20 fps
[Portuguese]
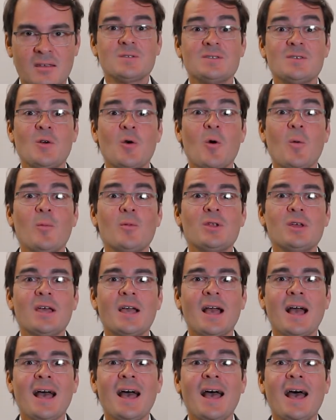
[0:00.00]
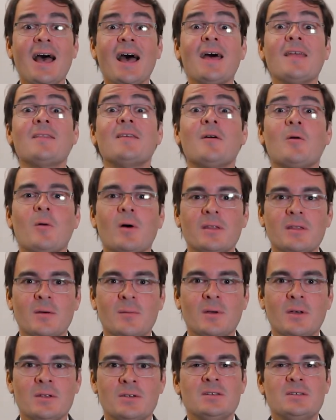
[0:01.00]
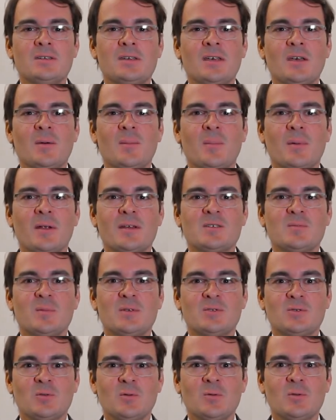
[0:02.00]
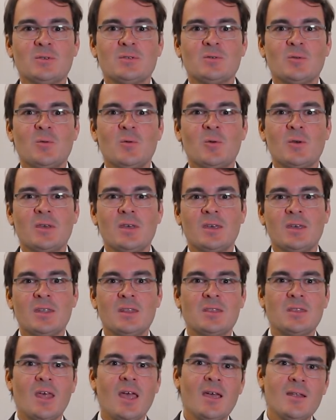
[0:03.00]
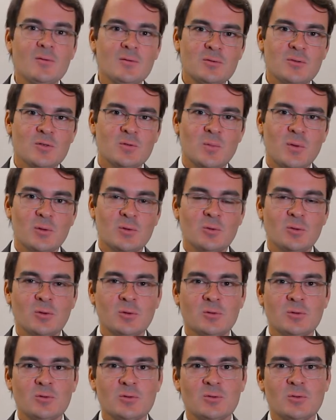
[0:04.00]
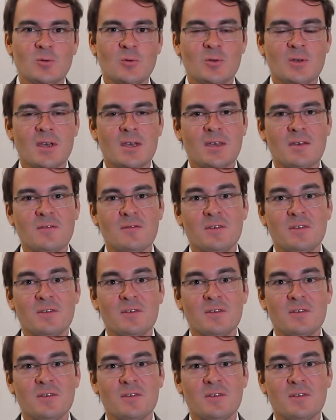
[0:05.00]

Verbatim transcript: se comunicar adequadamente, dizer para as pessoas o que, que tem nos seus produtos, o que é que é